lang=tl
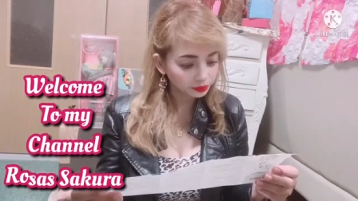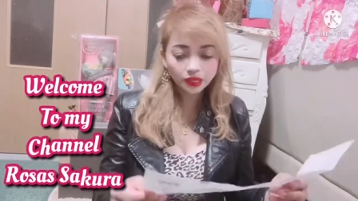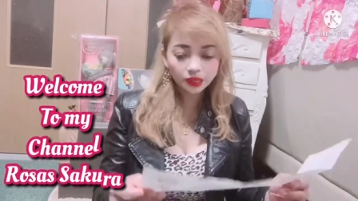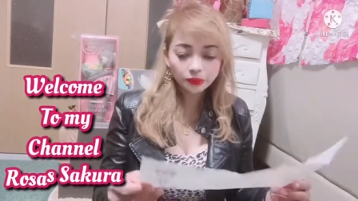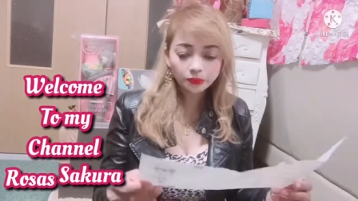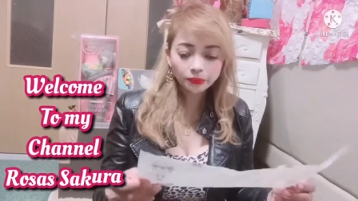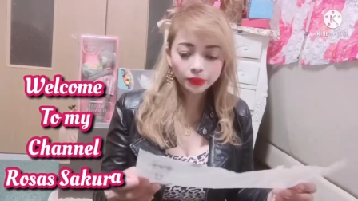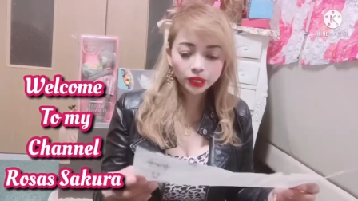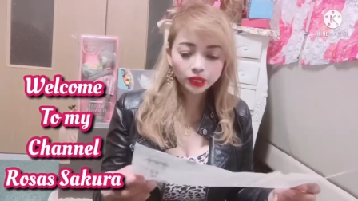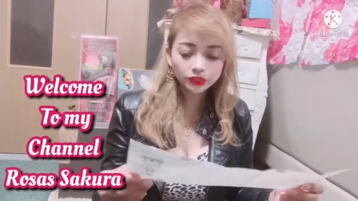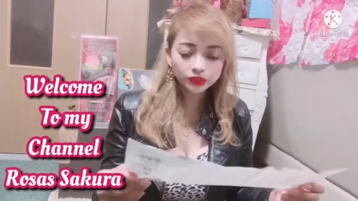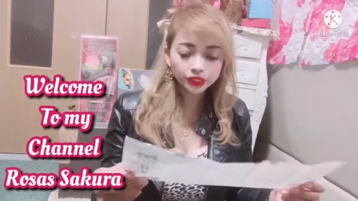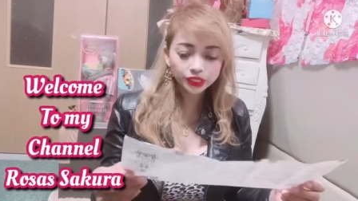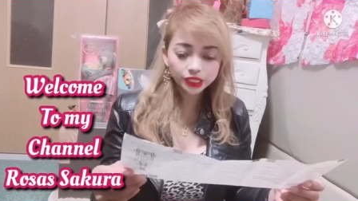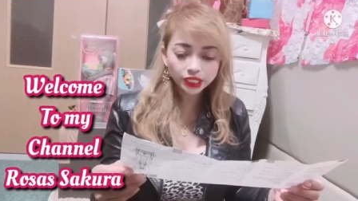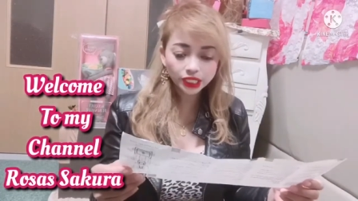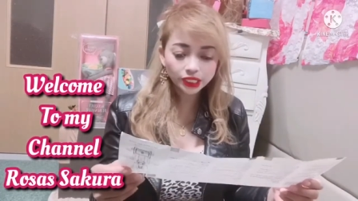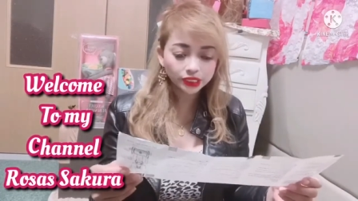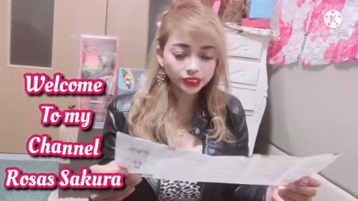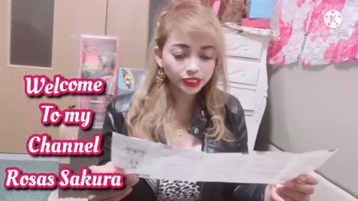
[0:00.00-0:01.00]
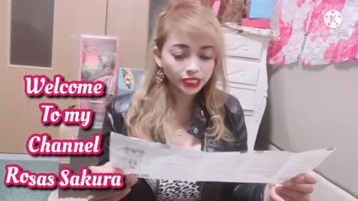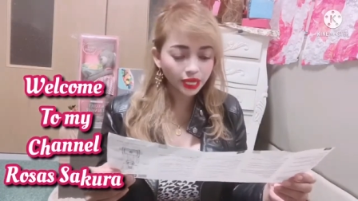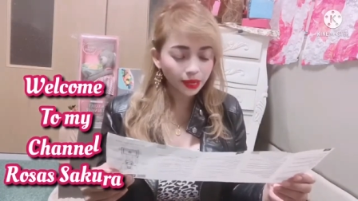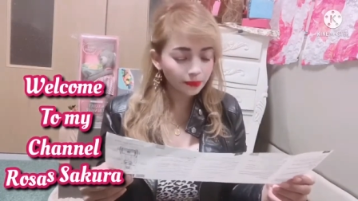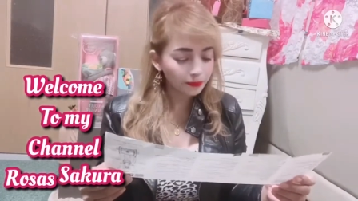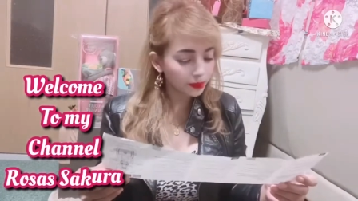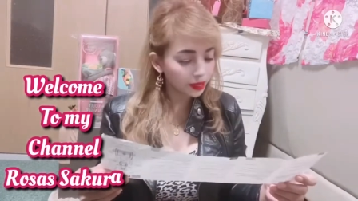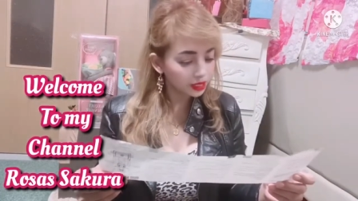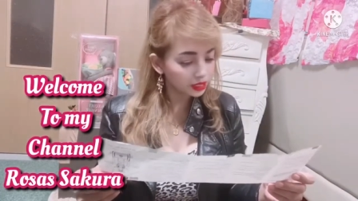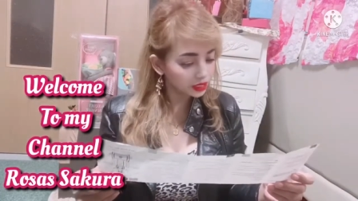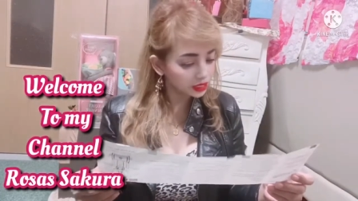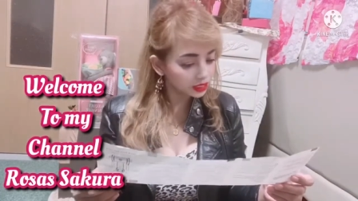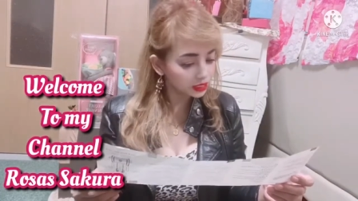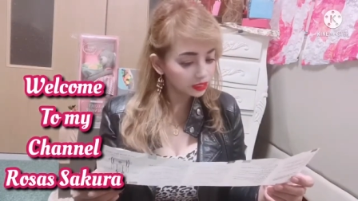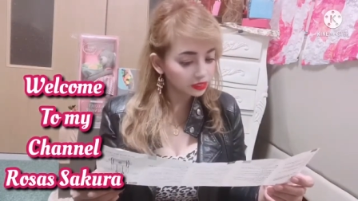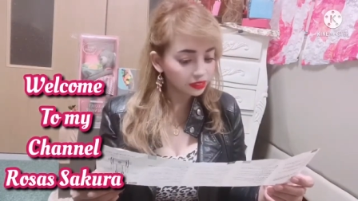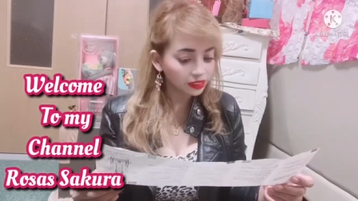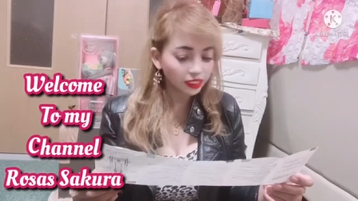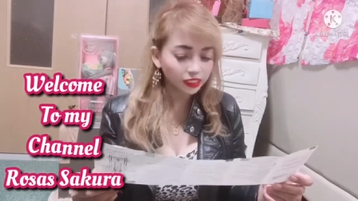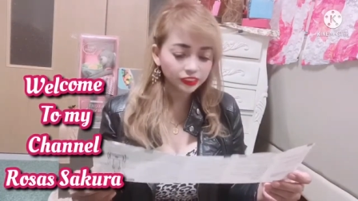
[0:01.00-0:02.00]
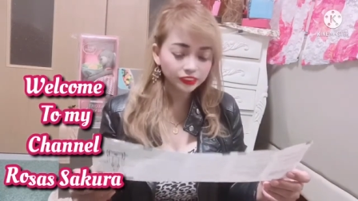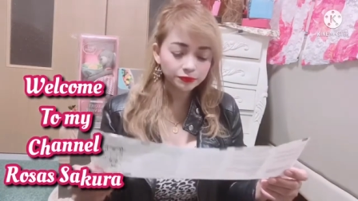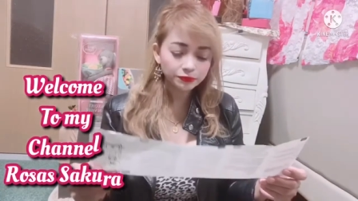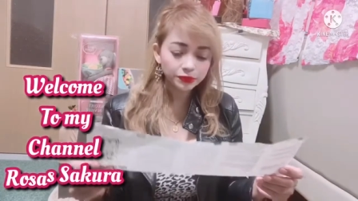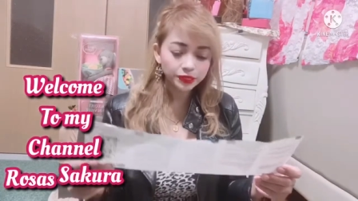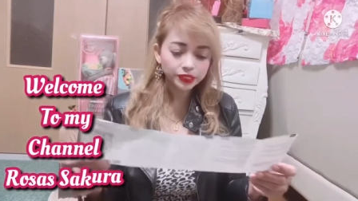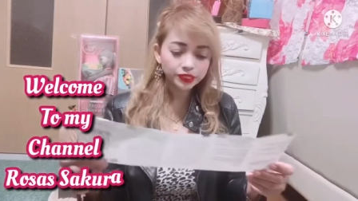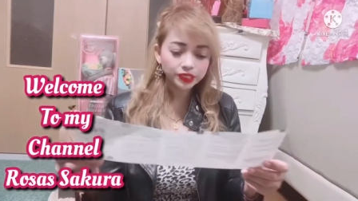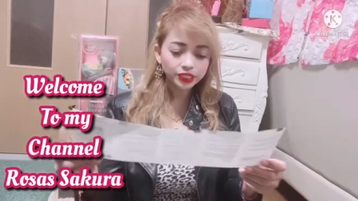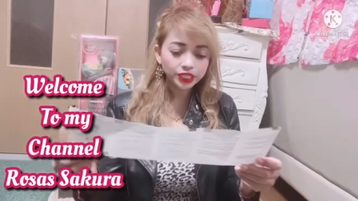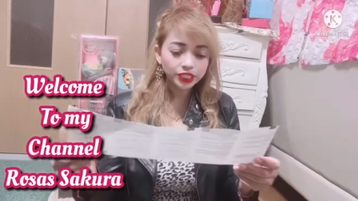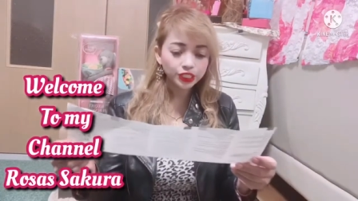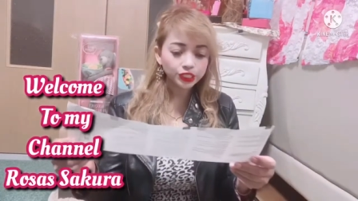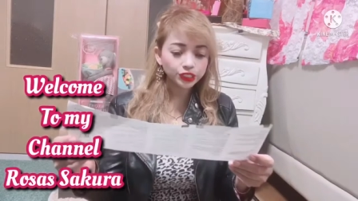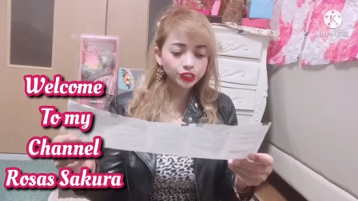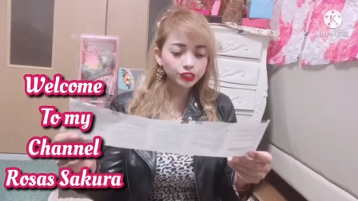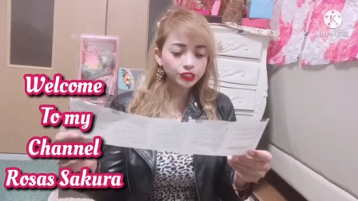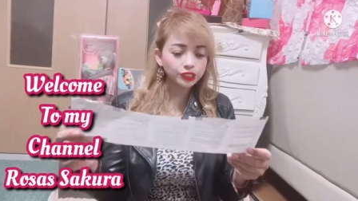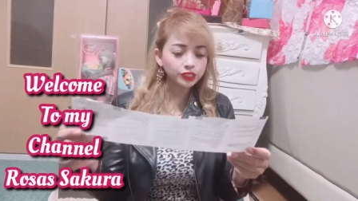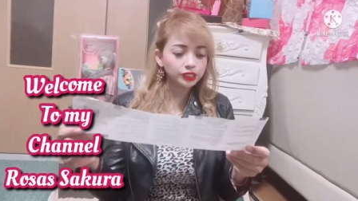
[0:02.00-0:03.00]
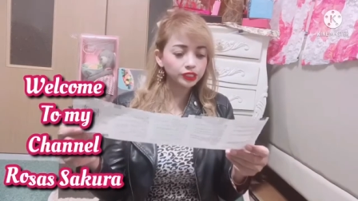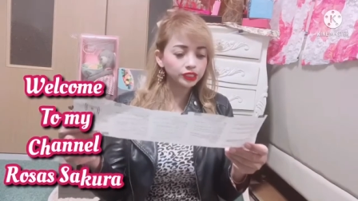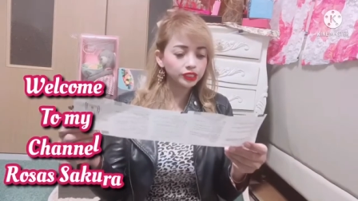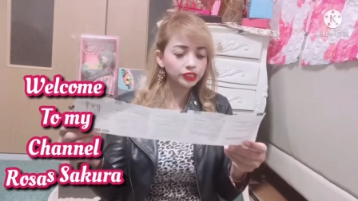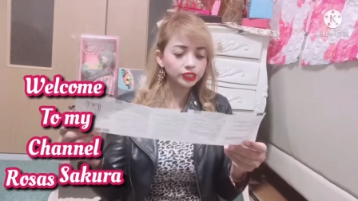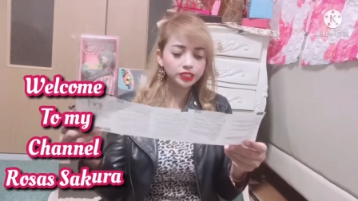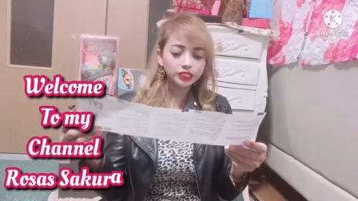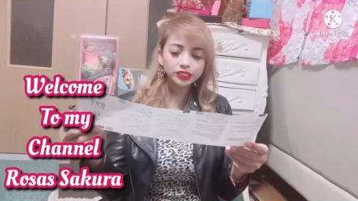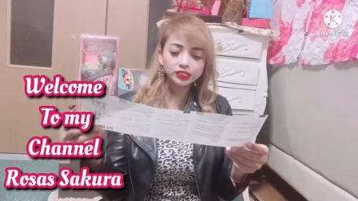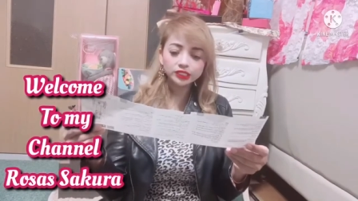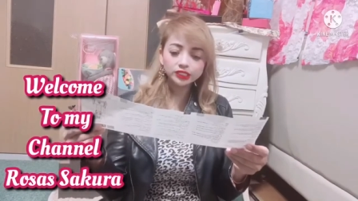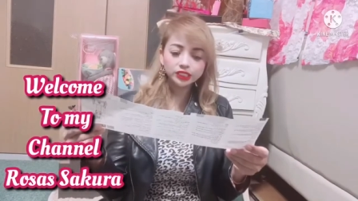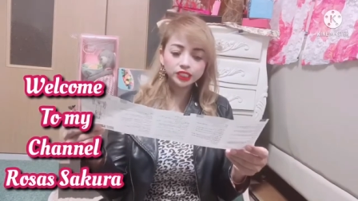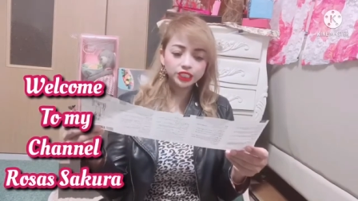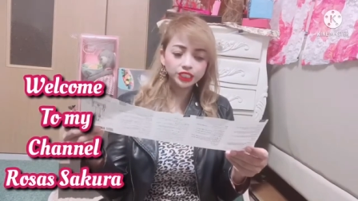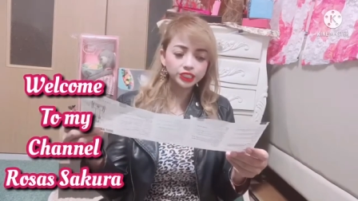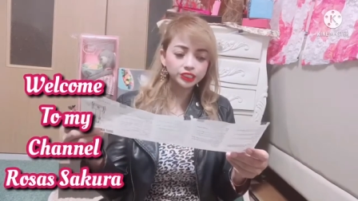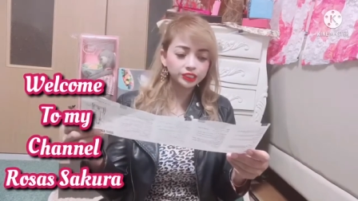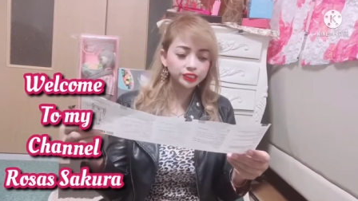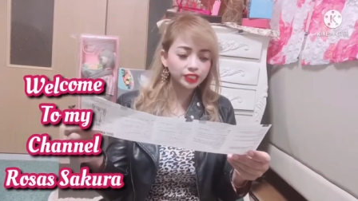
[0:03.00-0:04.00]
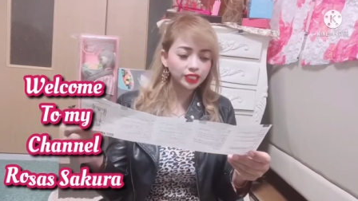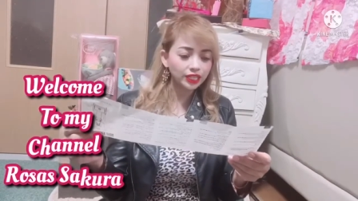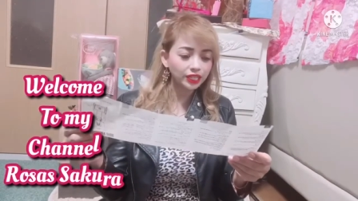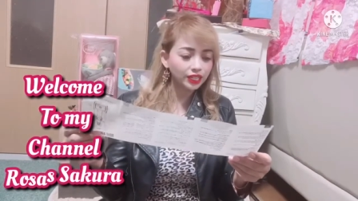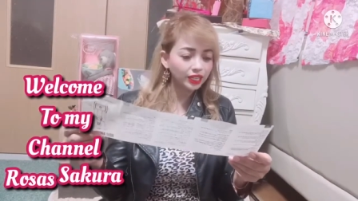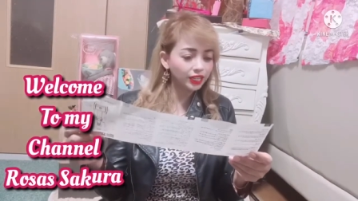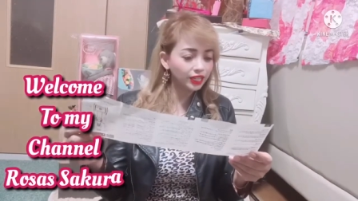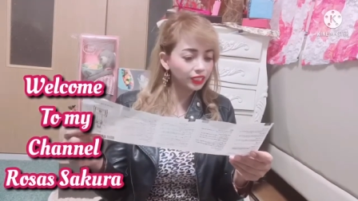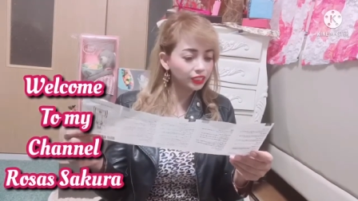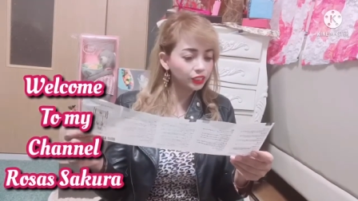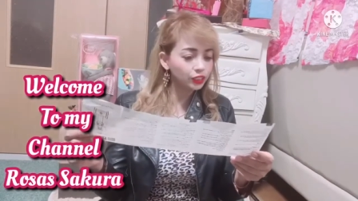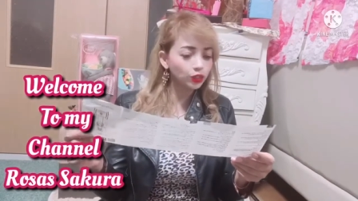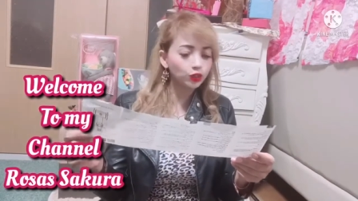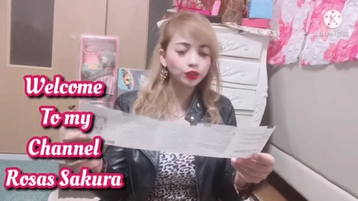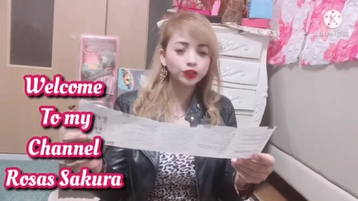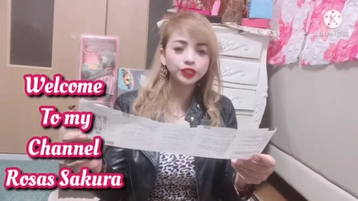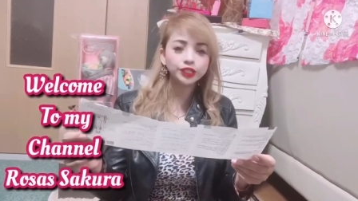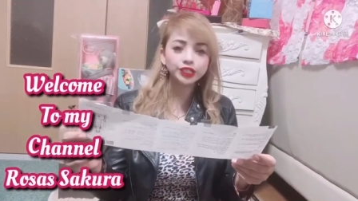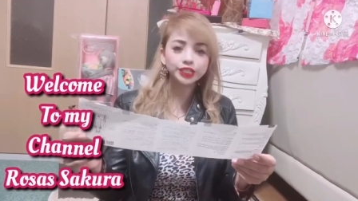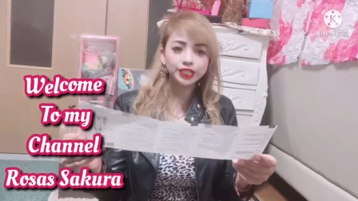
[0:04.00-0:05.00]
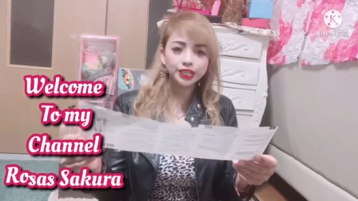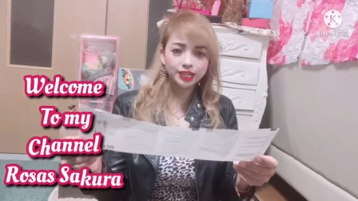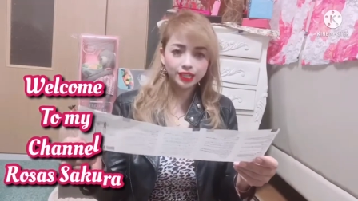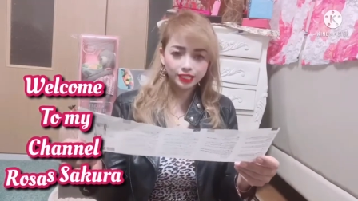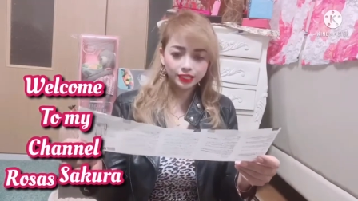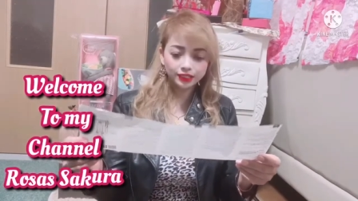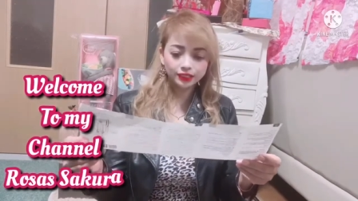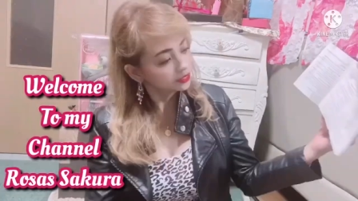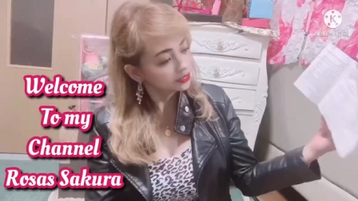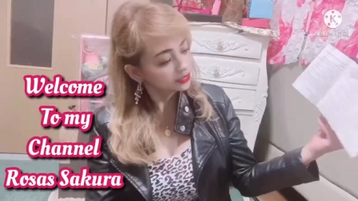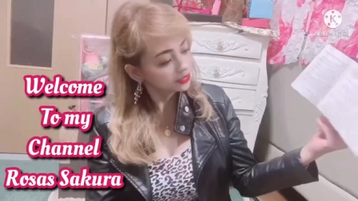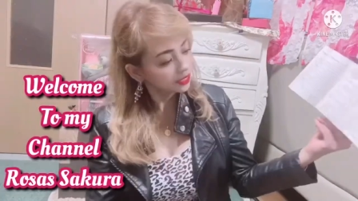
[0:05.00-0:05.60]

Meron siyang Japanese, explanation, English, and Korean.